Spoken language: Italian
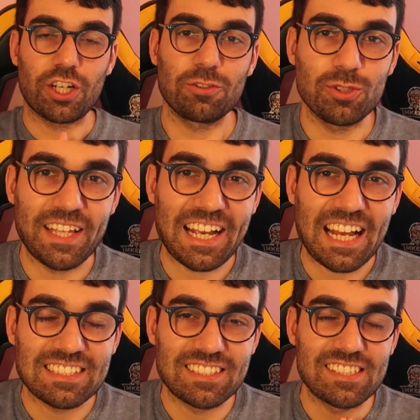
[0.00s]
Ciao a tutti
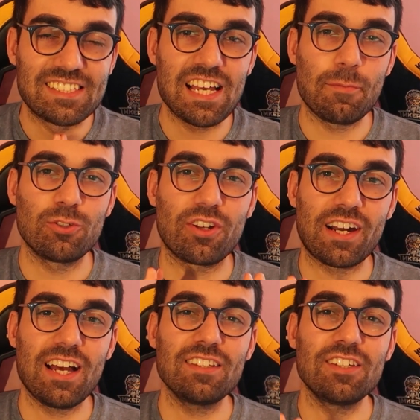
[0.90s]
ragazzi, siamo
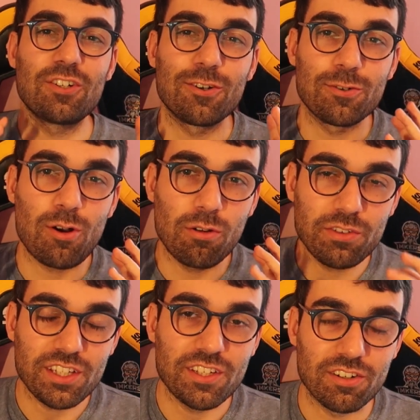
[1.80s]
tornati con un nuovo
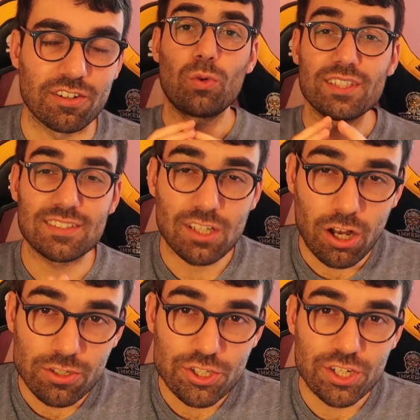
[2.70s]
video
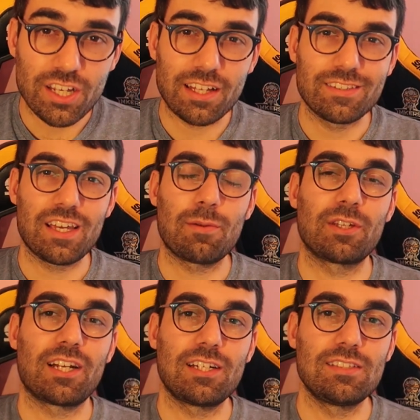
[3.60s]
Quest'oggi andiamo ad
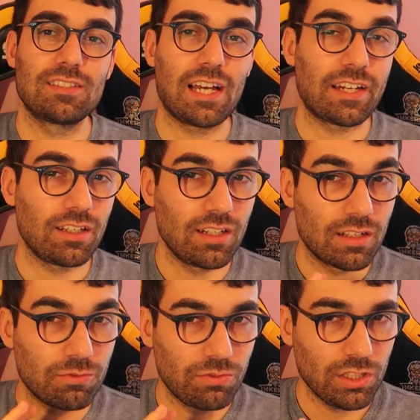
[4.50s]
analizzare
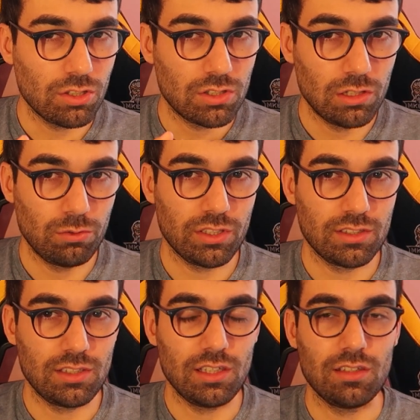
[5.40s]
il video del
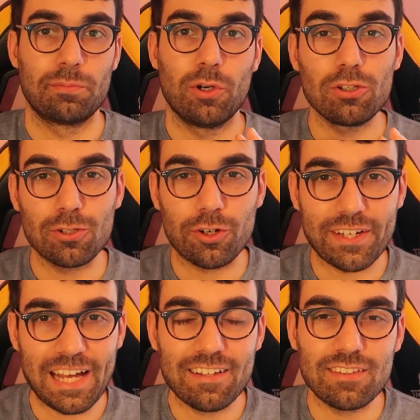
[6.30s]
lunedì Molto
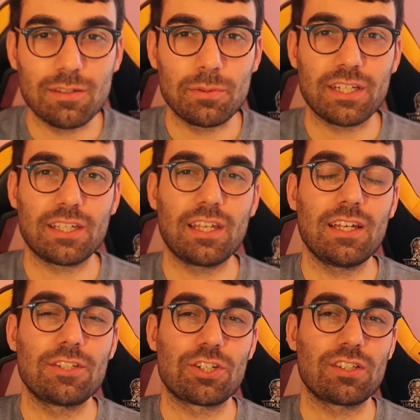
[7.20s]
croccante
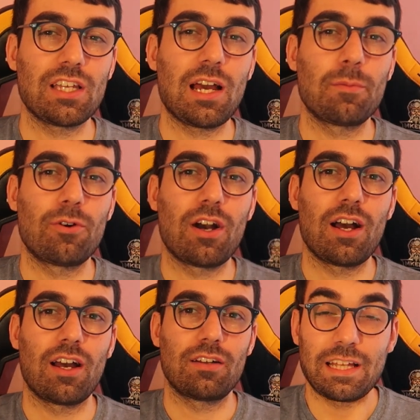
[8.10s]
perché ci andiamo
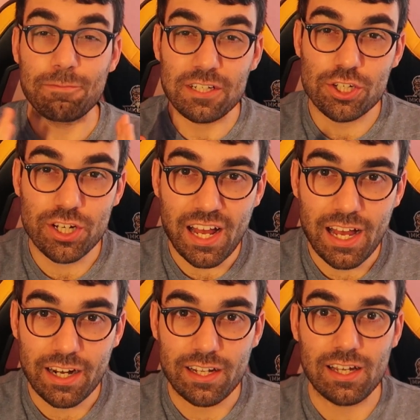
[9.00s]
a, ad
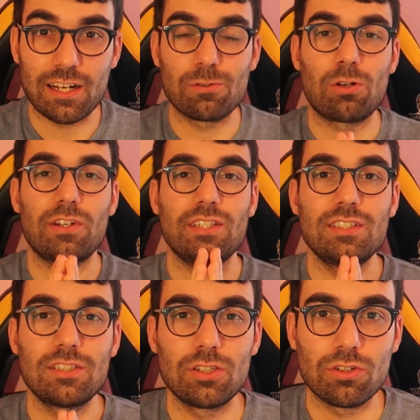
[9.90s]
affacciare alla nuova
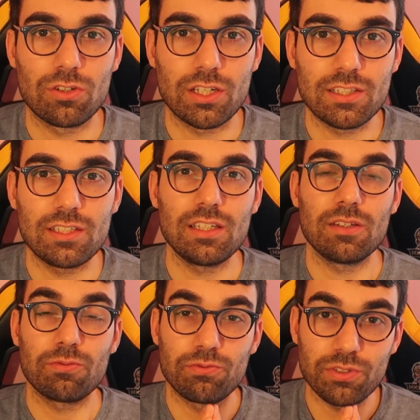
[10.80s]
edizione di
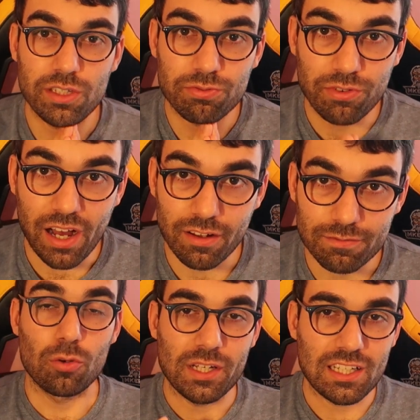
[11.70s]
FIFA
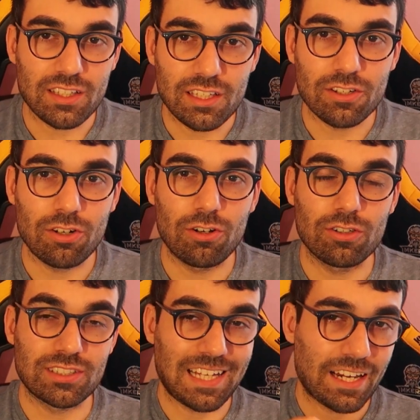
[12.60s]
Come da titolo
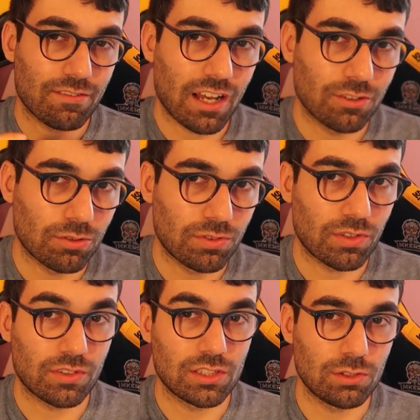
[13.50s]
sta arrivando
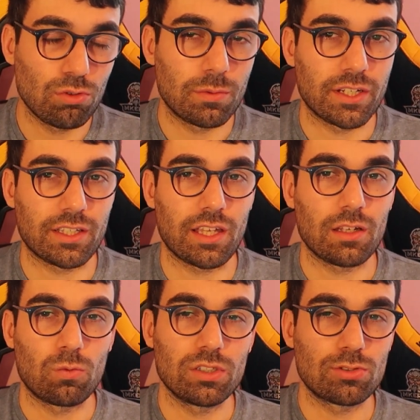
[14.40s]
FIFA 22 perché
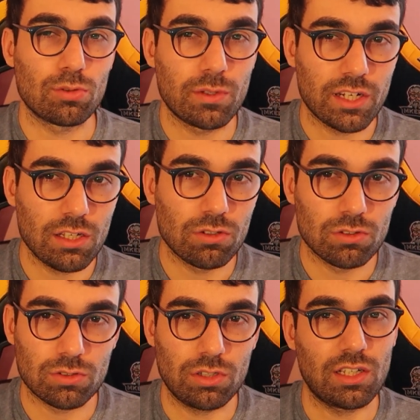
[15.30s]
in questo periodo
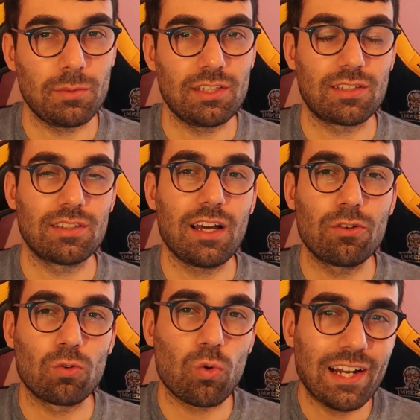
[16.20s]
solitamente
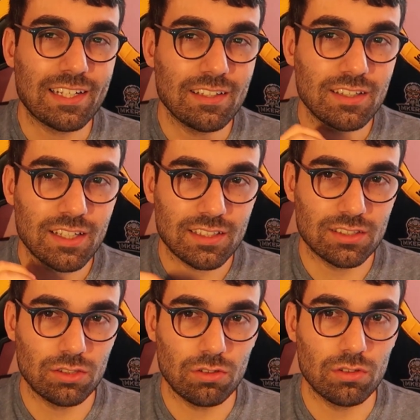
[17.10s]
danno qualche
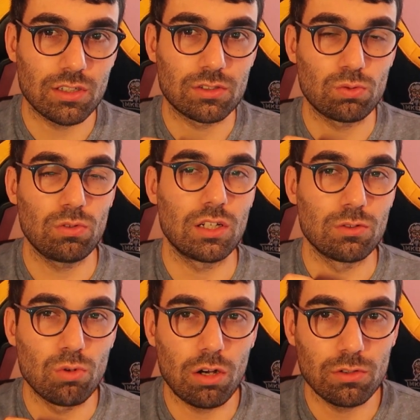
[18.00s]
indicazione sul
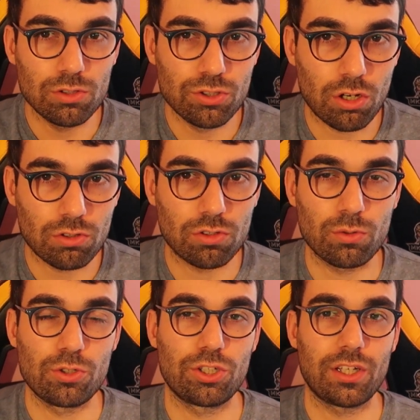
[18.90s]
nuovo gioco che
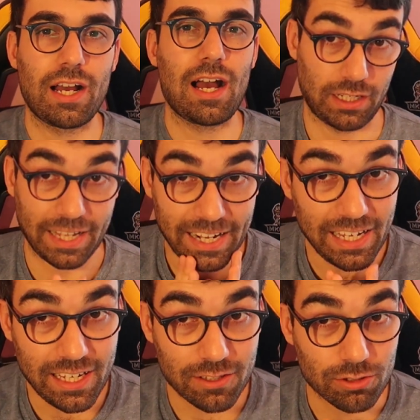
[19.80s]
uscirà
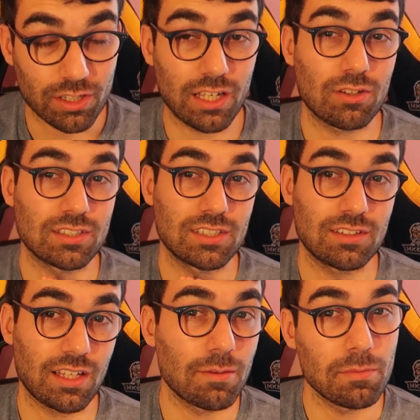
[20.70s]
Credo, credo a
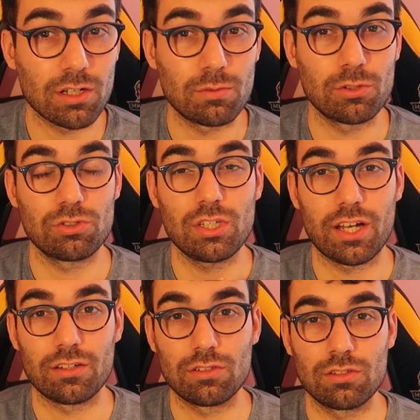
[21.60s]
settembre come ogni
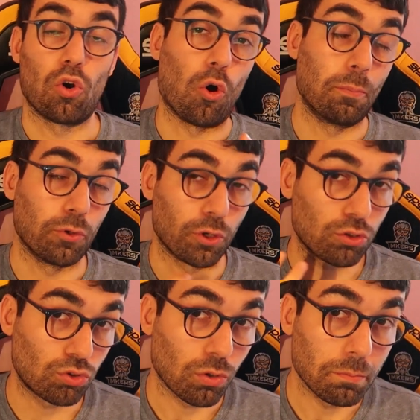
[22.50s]
anno Oppure
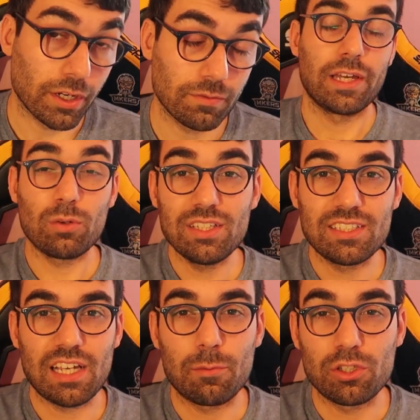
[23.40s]
ottobre E quindi
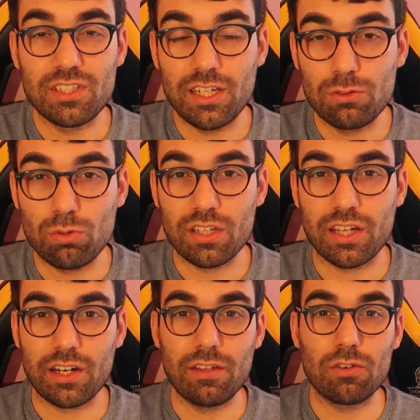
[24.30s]
siamo addirittura
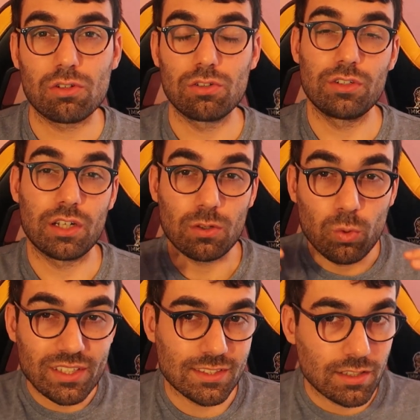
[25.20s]
d'arrivo con
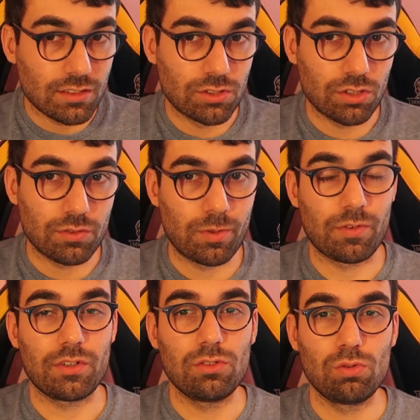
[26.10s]
questa edizione FIFA
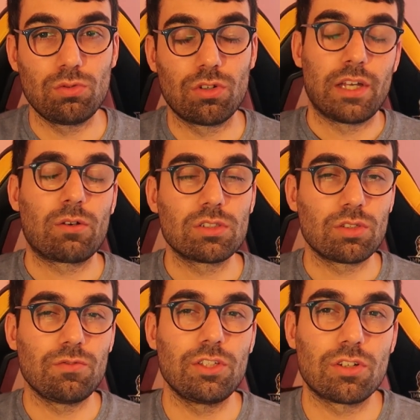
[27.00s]
21 E questo è
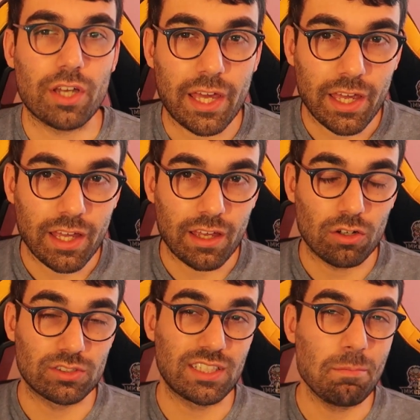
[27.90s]
un video che ho
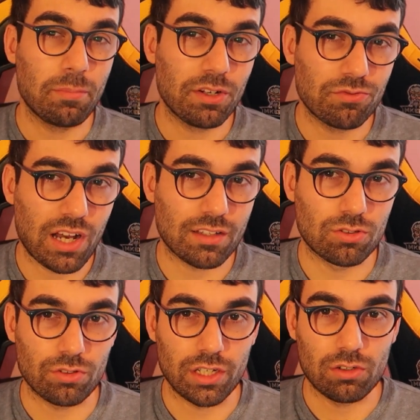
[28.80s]
sempre
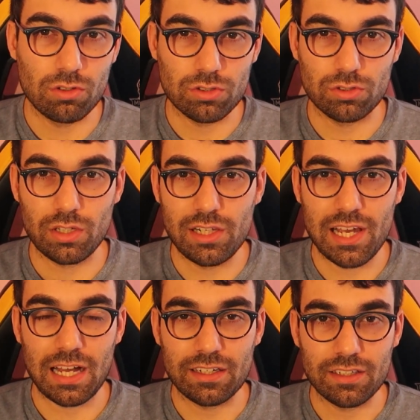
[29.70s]
fatto nel corso corso degli
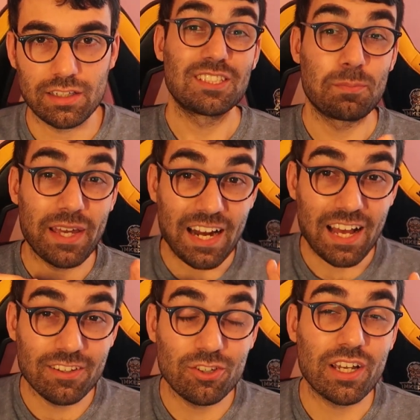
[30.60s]
anni,
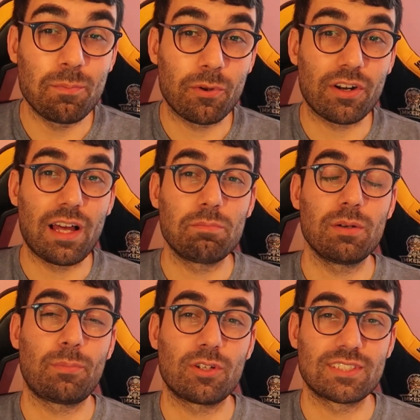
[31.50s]
sperando che il Pro
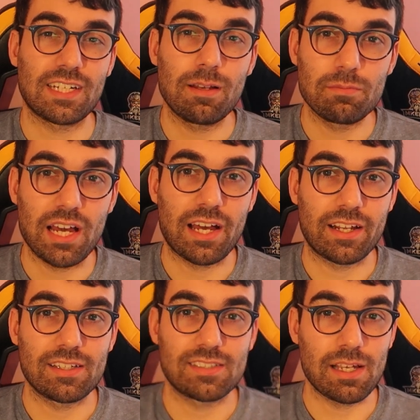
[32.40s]
Club possa
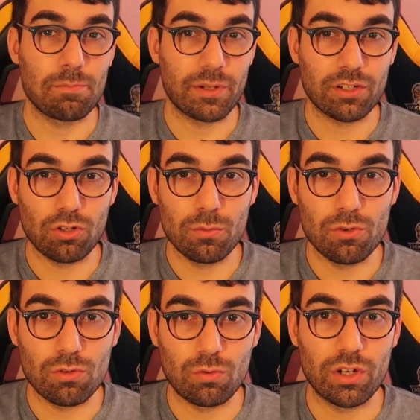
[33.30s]
cambiare sempre e
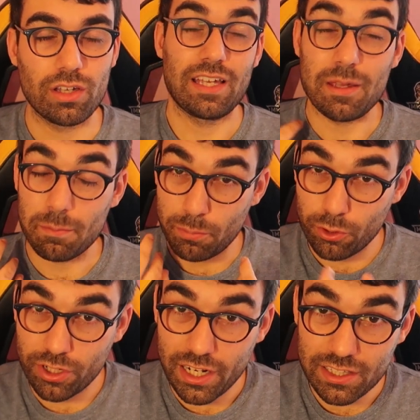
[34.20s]
comunque e
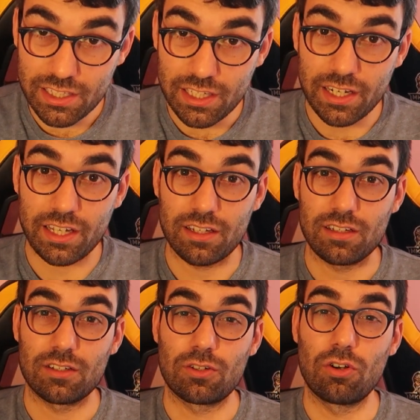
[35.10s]
progredire
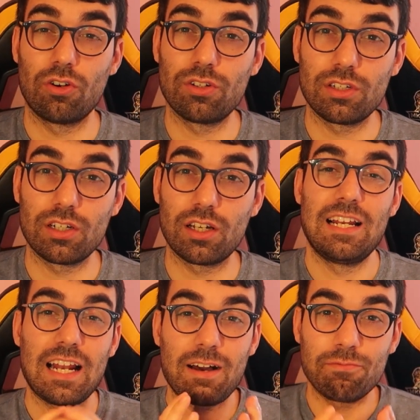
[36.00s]
con
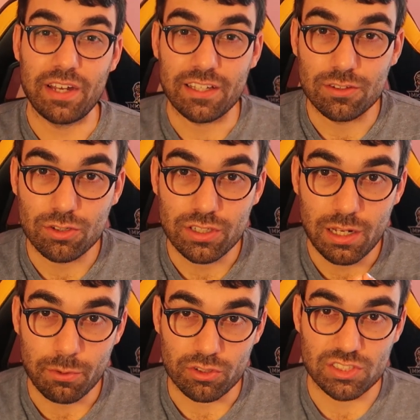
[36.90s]
l'avvento della
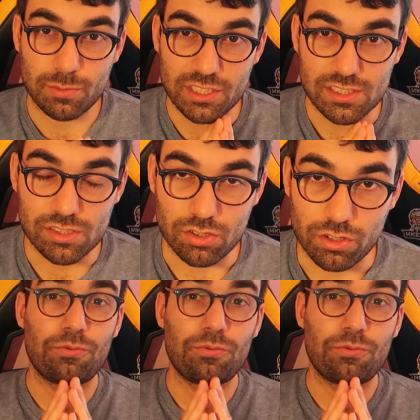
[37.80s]
prossima edizione.